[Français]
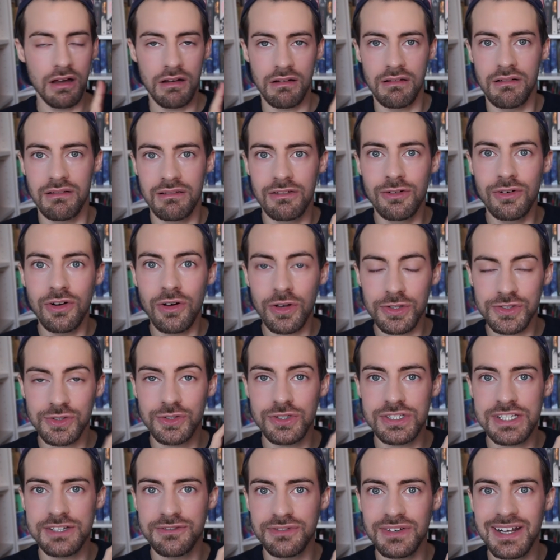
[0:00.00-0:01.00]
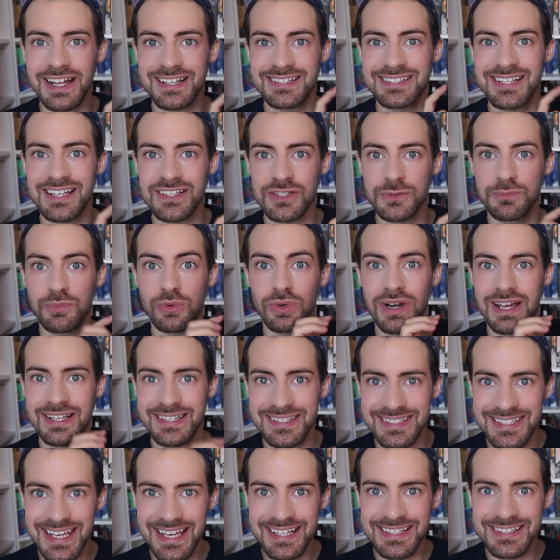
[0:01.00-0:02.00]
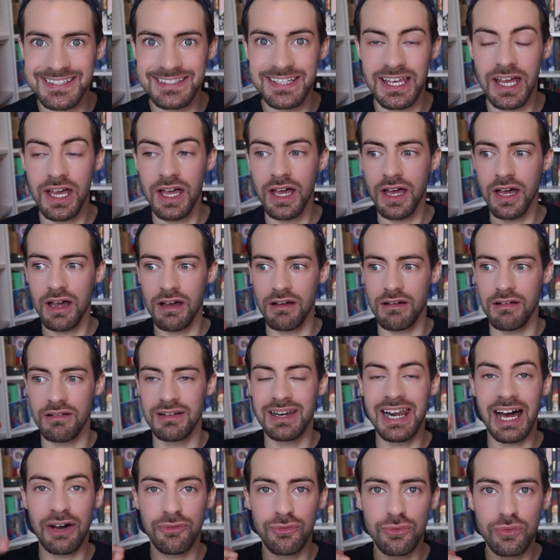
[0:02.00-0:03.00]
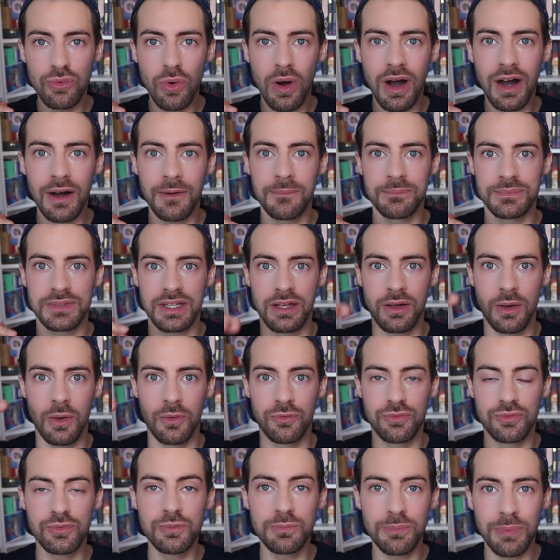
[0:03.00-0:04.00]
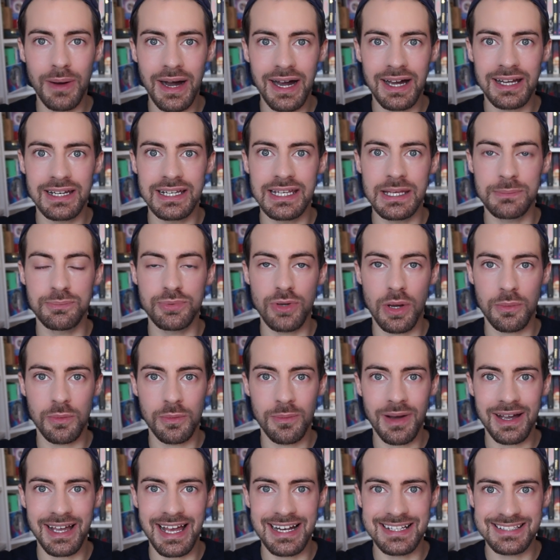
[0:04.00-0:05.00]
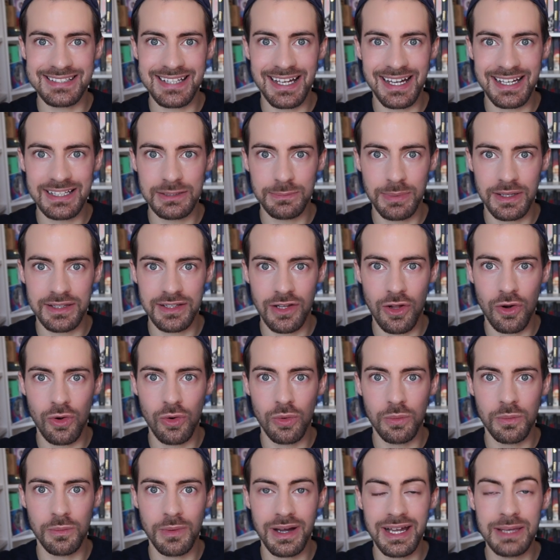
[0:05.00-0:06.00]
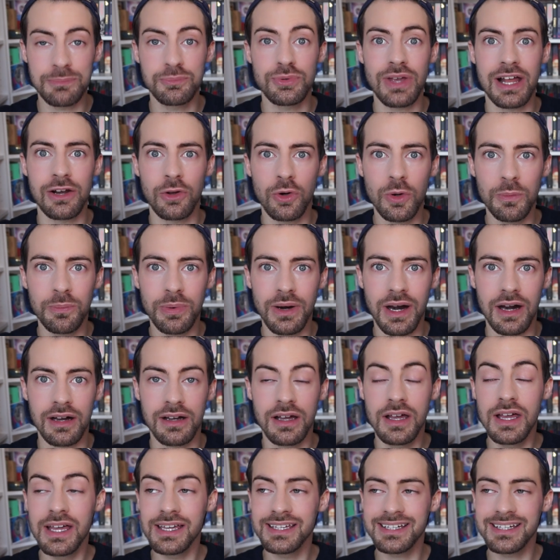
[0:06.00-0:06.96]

Euh, lorsque j'ai fait la séance pour la sieste, euh, la voix vous parle et puis à un moment elle s'arrête pendant un long moment et puis elle reprend.